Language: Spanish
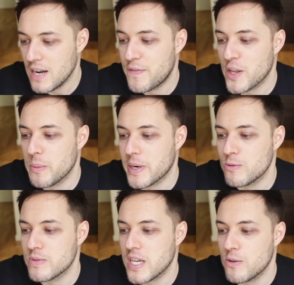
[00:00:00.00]
Alfredo
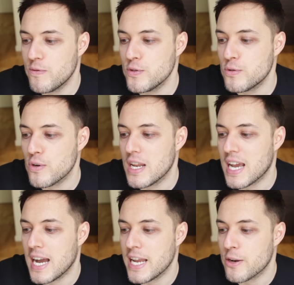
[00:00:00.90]
pregunta, ¿en un futuro
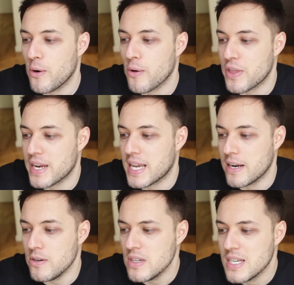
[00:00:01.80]
lejano o
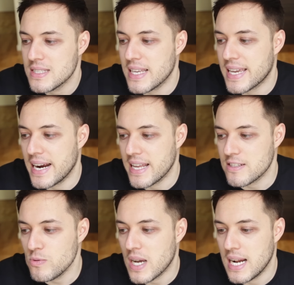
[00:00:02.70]
cercano te
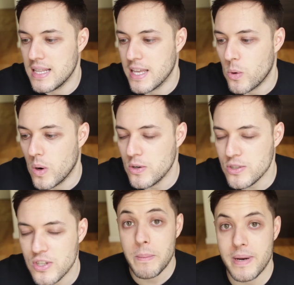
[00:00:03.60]
crearás un canal de Pues mira,
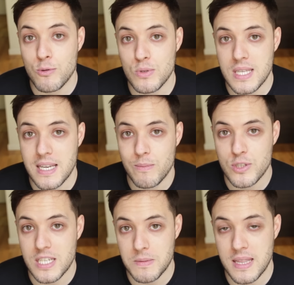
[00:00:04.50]
es una pregunta que
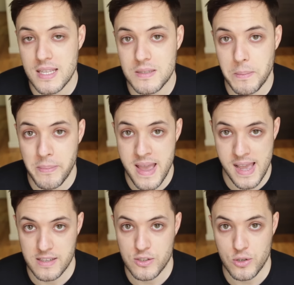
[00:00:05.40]
muchas veces
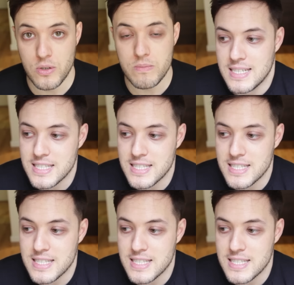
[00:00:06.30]
me he hecho, ¿no?